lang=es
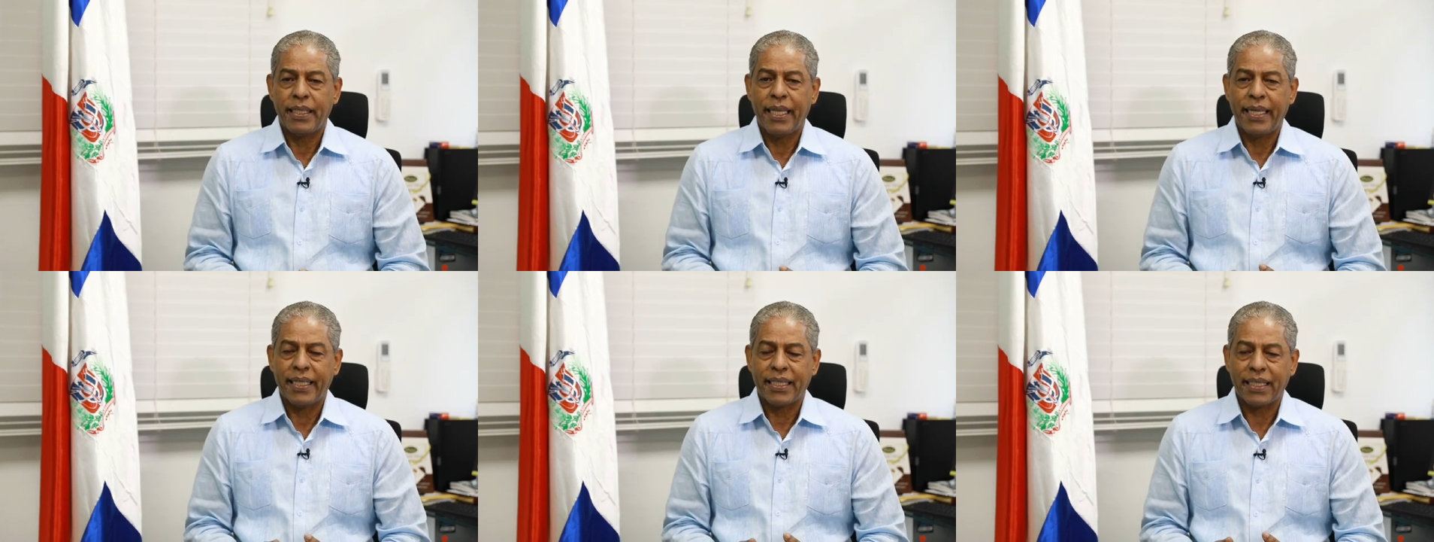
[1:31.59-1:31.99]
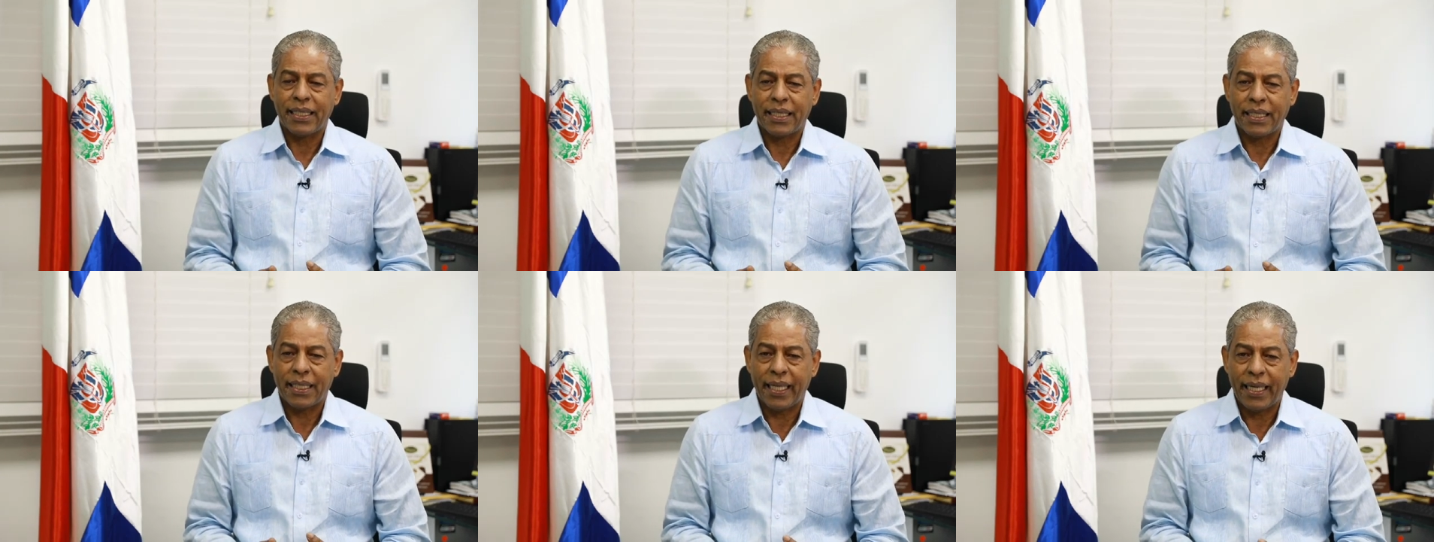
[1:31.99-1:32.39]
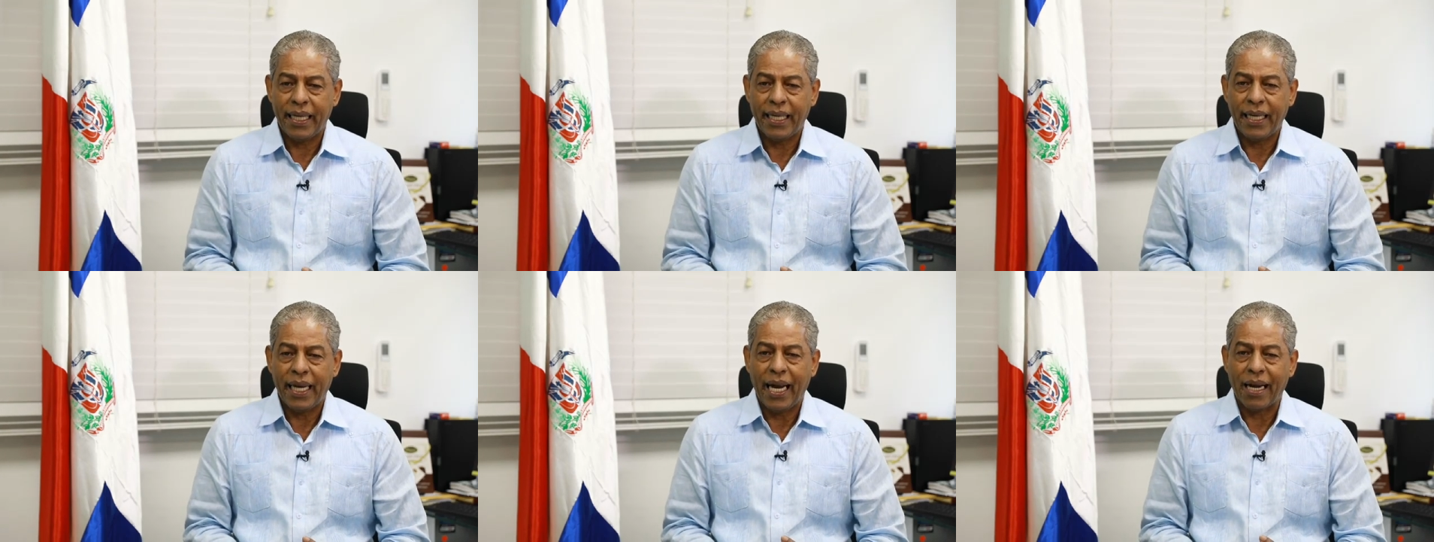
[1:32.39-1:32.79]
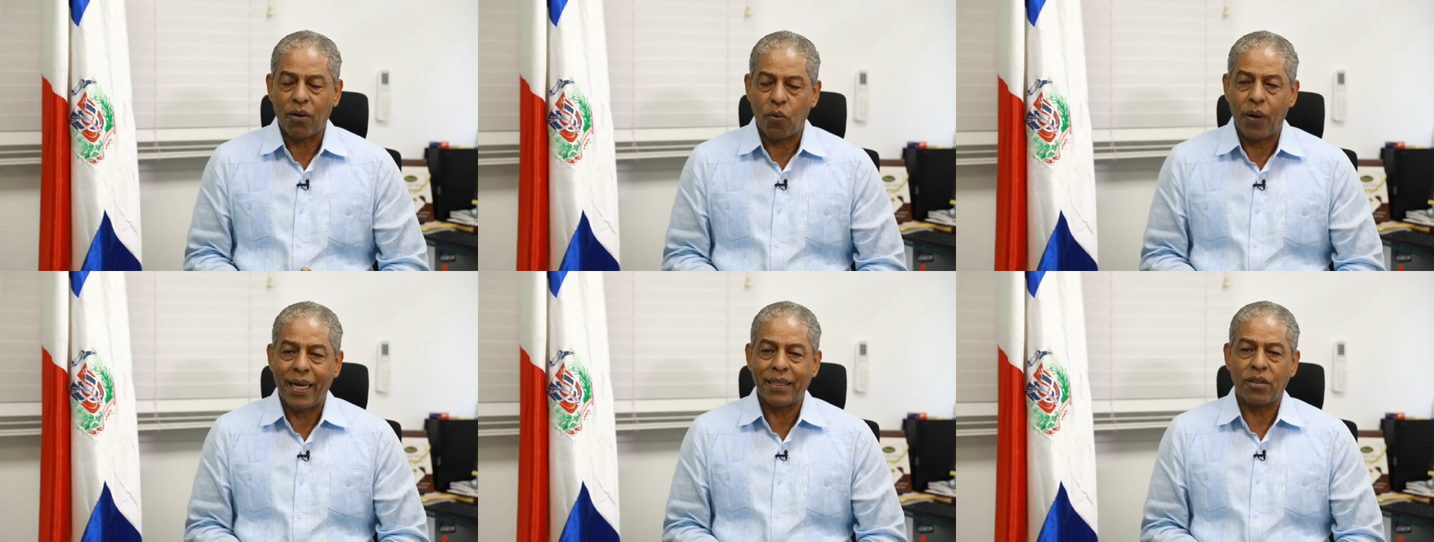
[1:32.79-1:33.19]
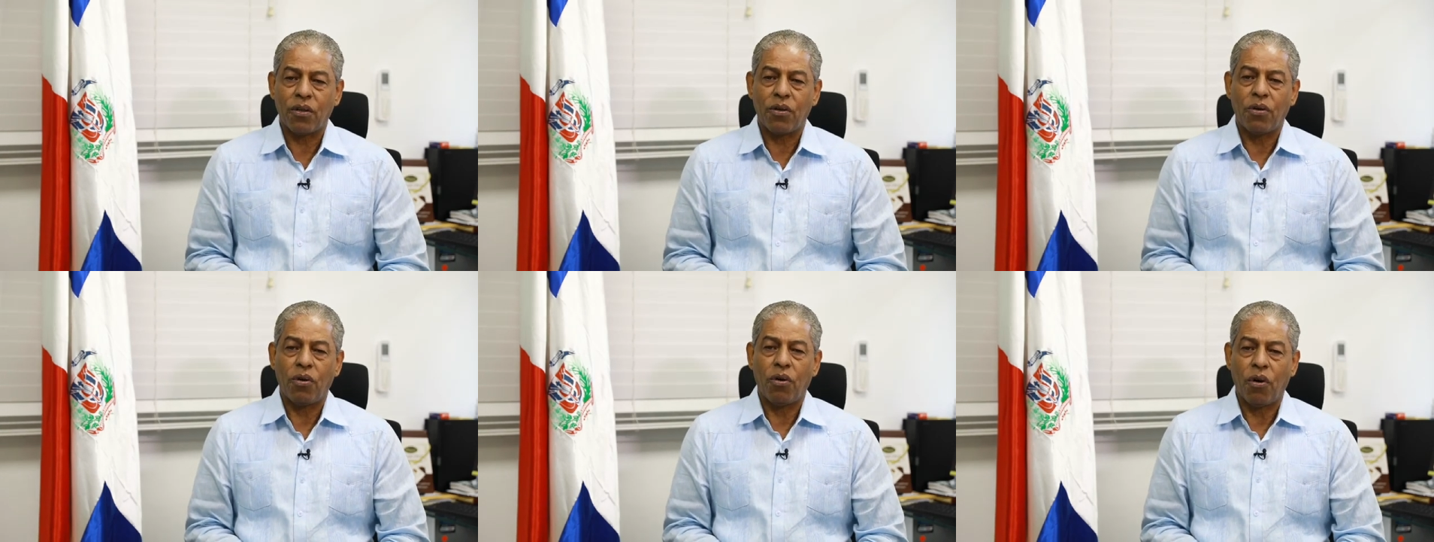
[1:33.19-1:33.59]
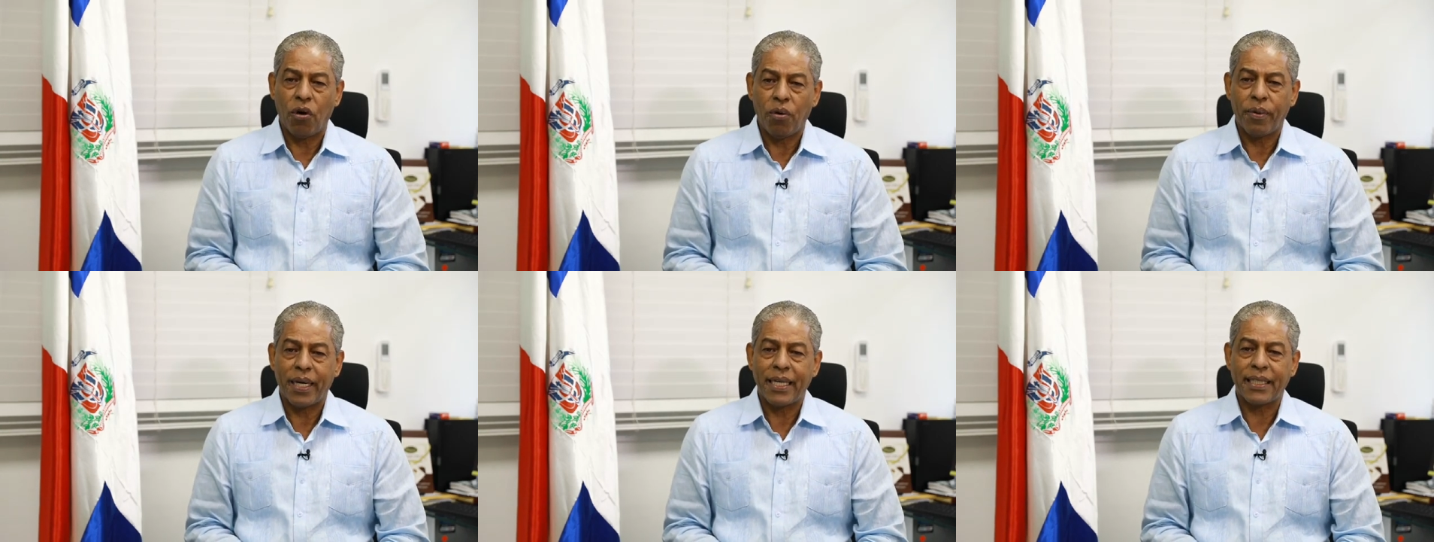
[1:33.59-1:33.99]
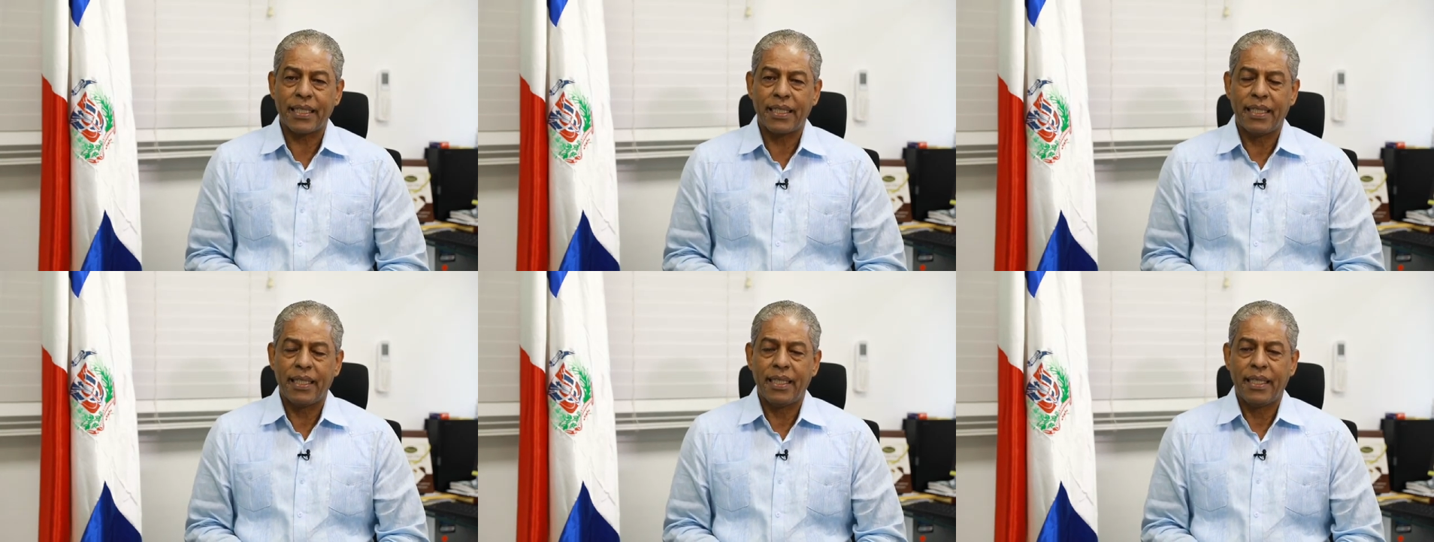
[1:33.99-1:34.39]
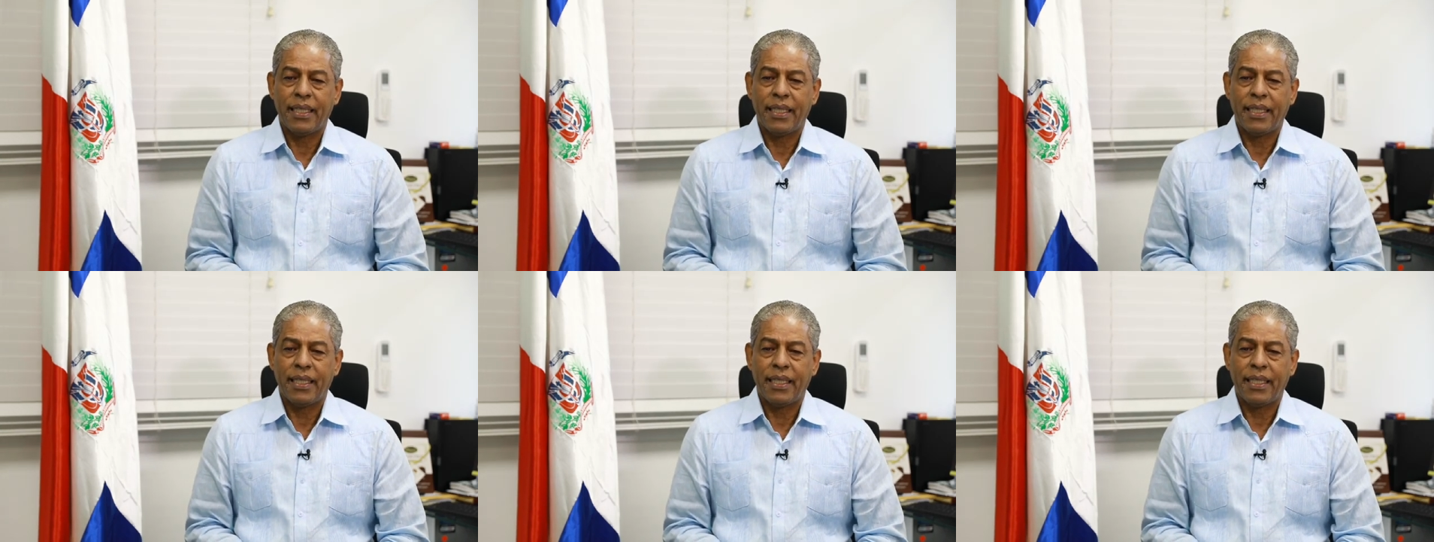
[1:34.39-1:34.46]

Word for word: de tres a cuatro obras